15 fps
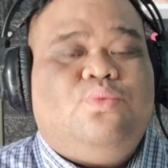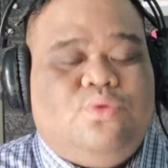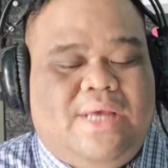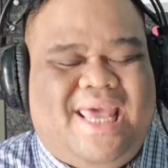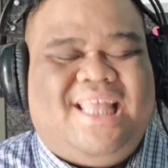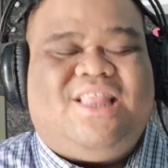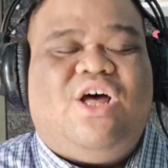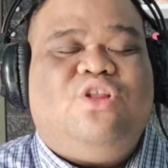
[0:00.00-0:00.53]

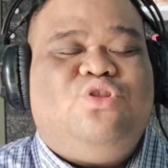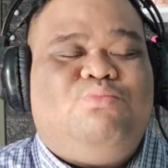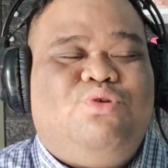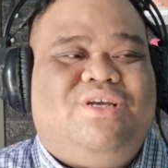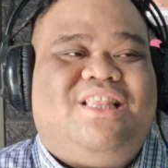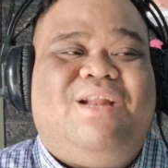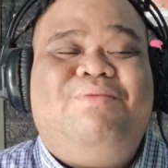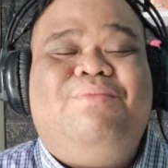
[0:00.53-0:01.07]
daya tahan
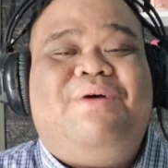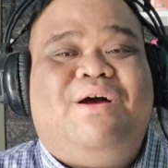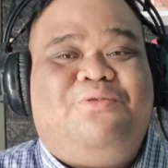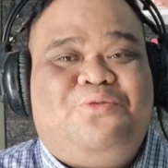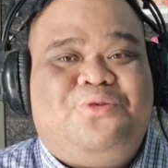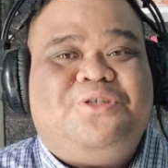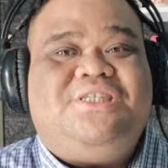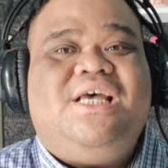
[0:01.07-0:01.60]
tubuh kita lebih
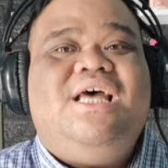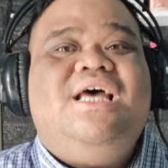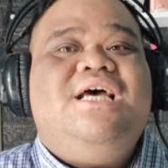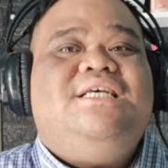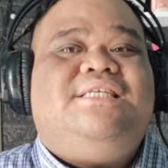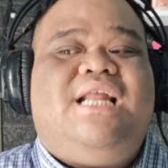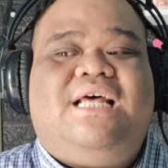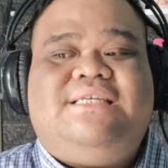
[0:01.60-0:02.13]
bagus
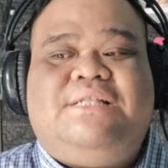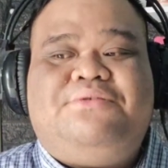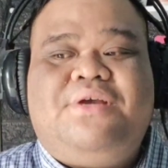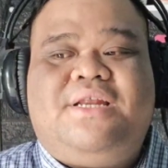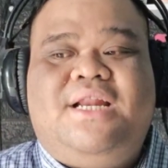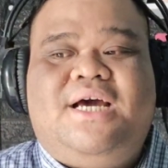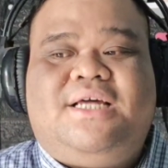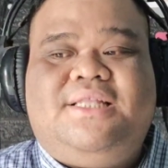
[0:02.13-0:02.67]
salah
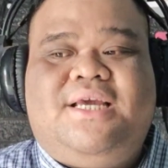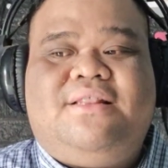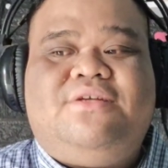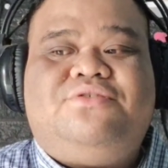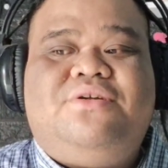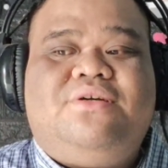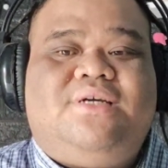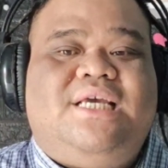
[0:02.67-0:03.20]
satunya adalah ketika kita
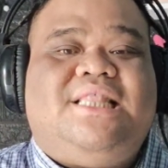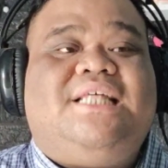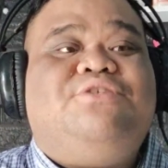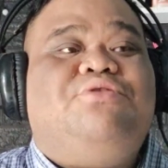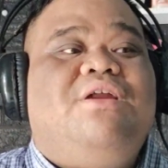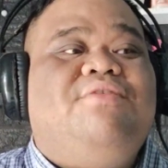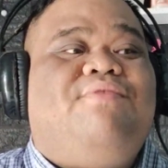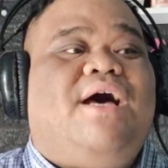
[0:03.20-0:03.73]
sudah kita
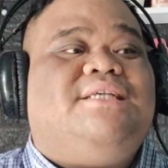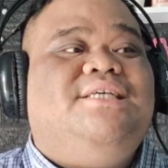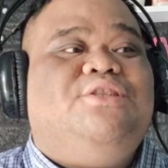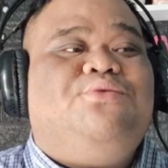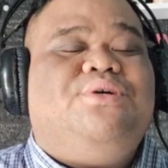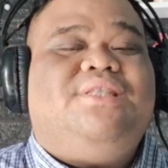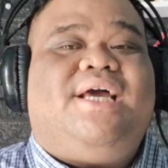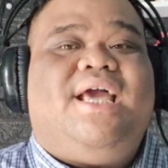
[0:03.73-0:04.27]
sudah divaksin
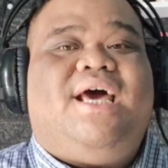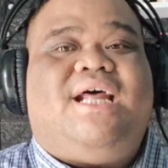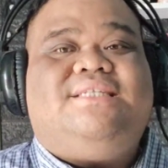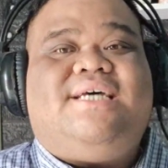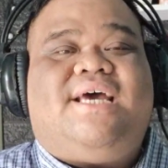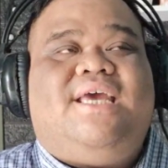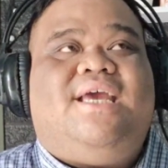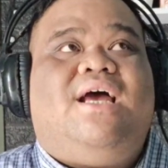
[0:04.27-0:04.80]
tuh kita kayak
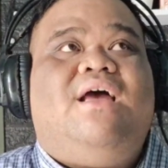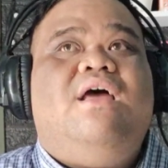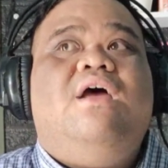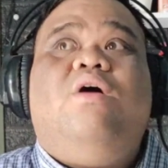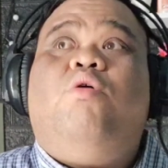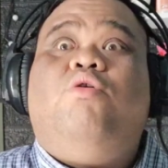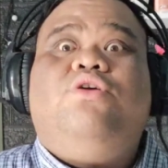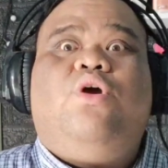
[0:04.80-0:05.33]
ngerasa kayak yang
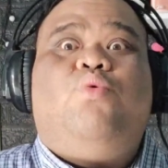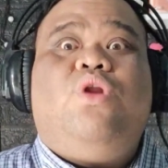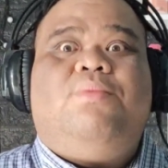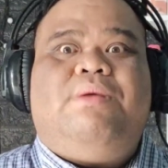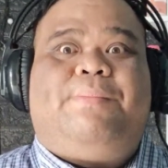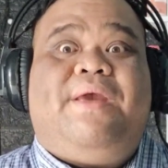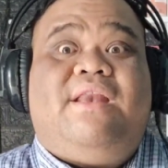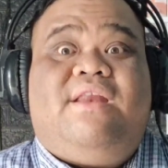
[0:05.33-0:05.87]
oh ya gue
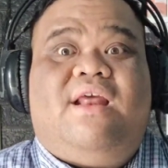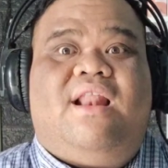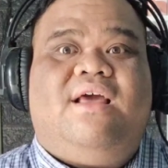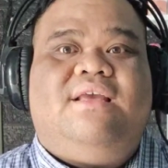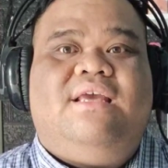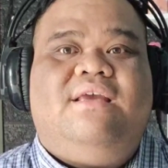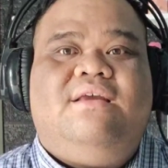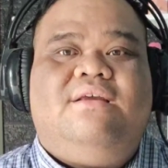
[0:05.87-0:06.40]
lebih pede
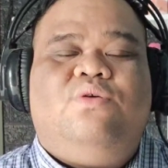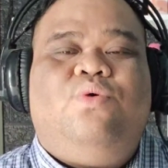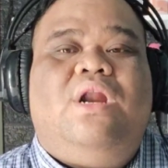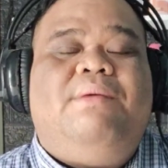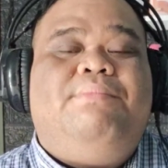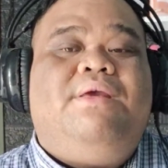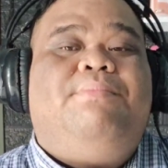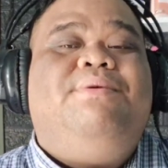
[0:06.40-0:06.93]
lagi gue
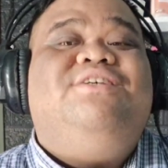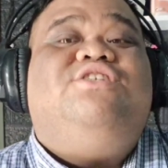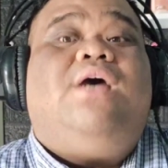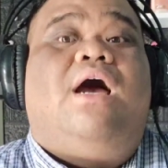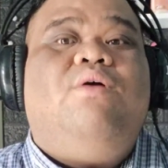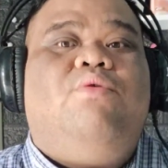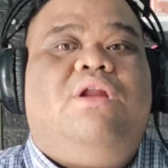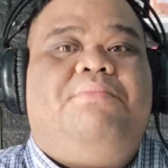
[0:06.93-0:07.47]
lebih
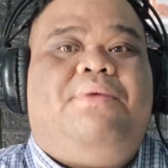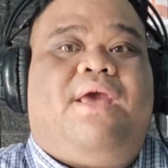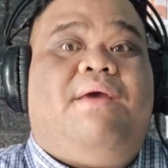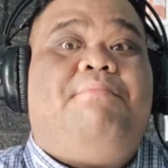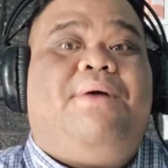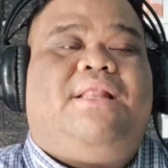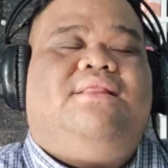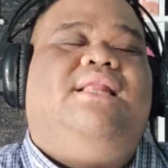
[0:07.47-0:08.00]
bisa gue lebih
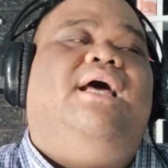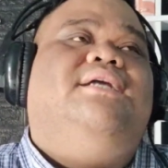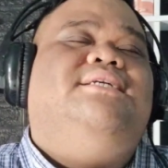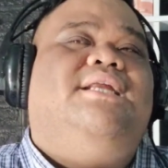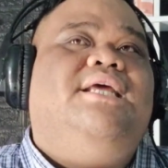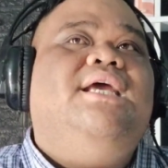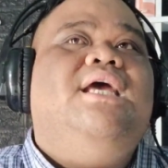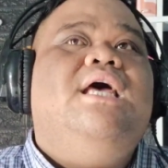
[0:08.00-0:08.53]
hebat nah
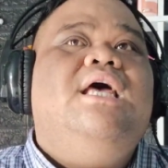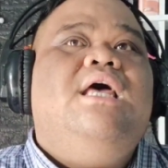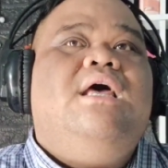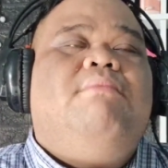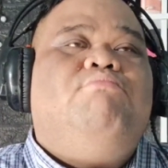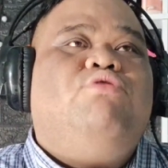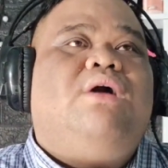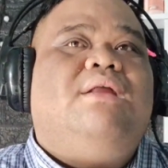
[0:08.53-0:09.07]
jadi
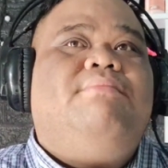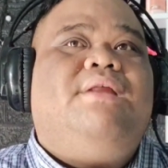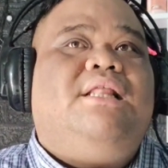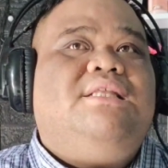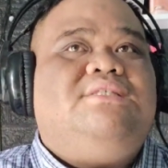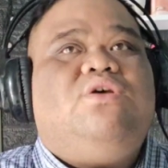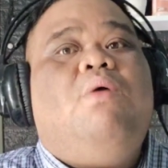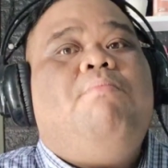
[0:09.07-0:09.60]
bukan
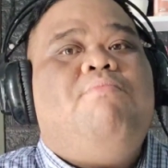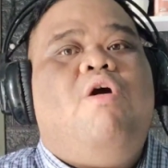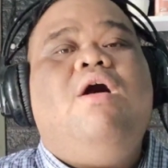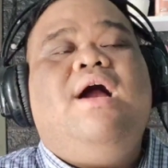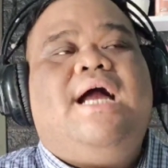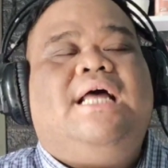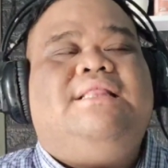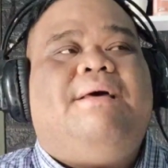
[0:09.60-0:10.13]
berarti
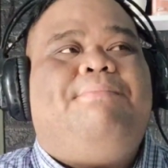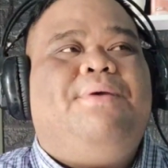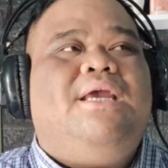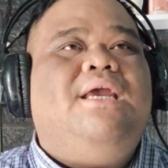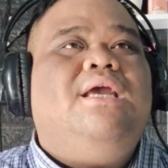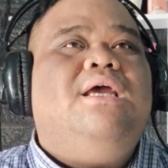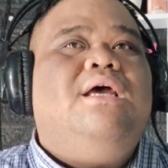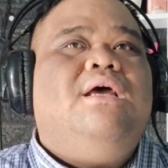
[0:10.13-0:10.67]
sombong enggak
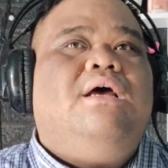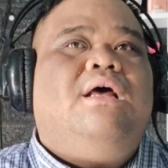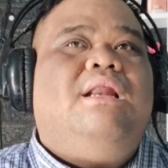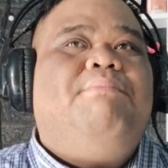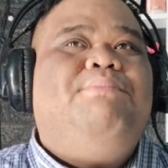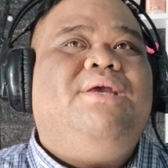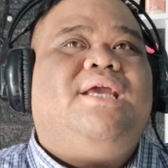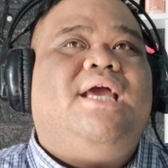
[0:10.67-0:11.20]
tapi
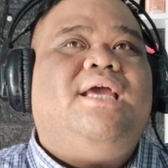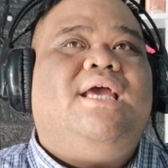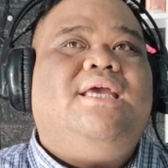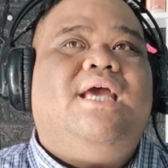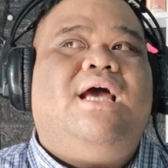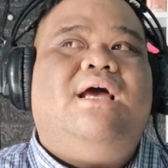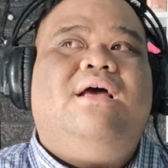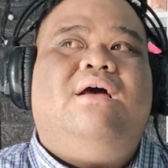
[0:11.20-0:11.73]
lebih kayak
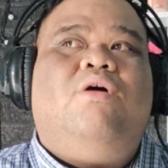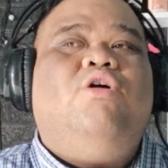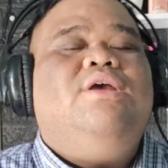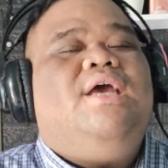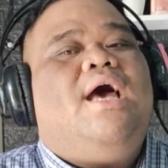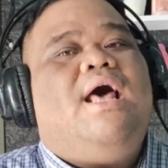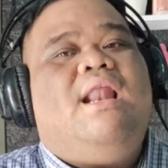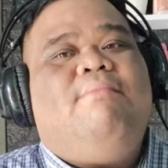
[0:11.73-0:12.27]
yang oh
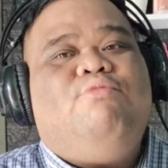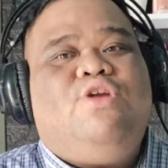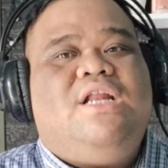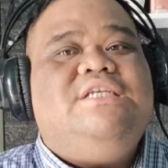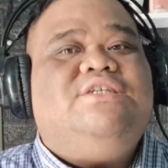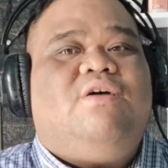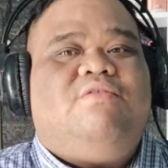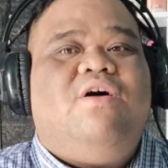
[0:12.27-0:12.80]
ya
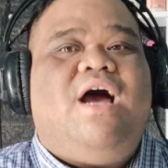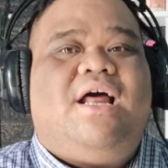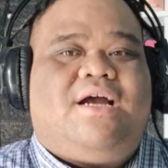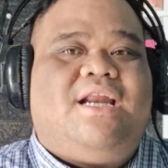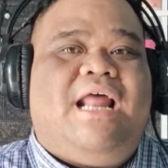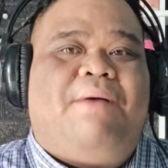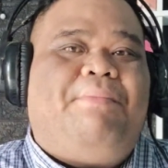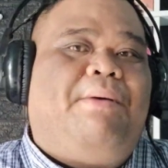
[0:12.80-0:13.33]
alhamdulillah insya Allah
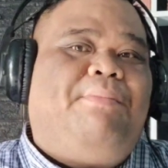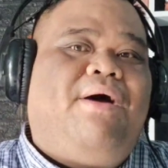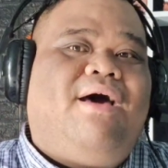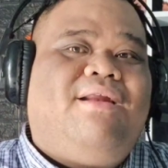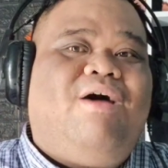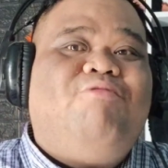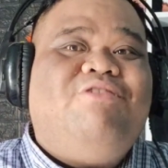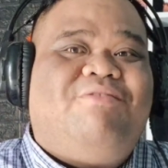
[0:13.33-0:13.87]
nggak kenapa apa
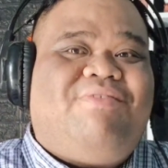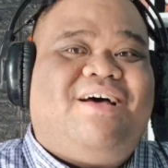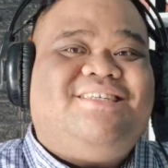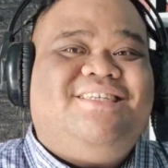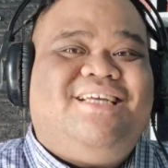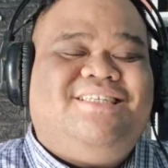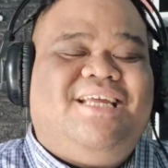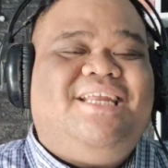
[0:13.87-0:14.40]
karena aku udah
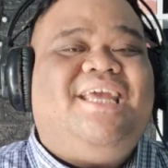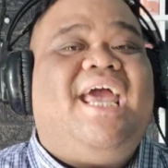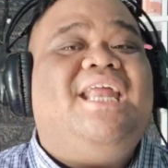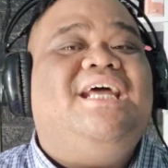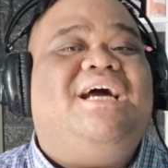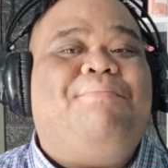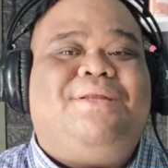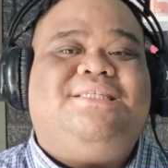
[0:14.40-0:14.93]
vaksin jadi kayak
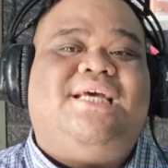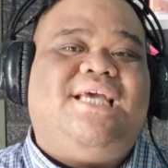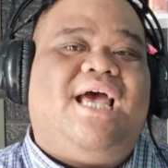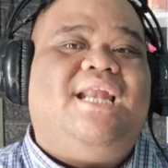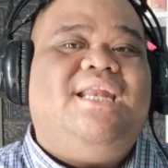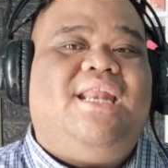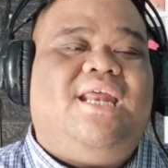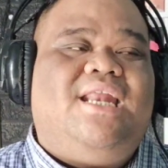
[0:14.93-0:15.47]
ada
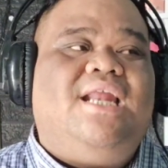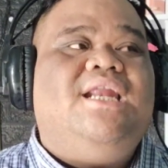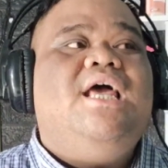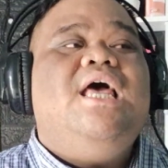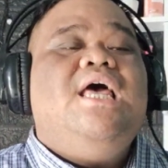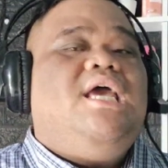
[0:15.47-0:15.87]
kepercayaan diri dan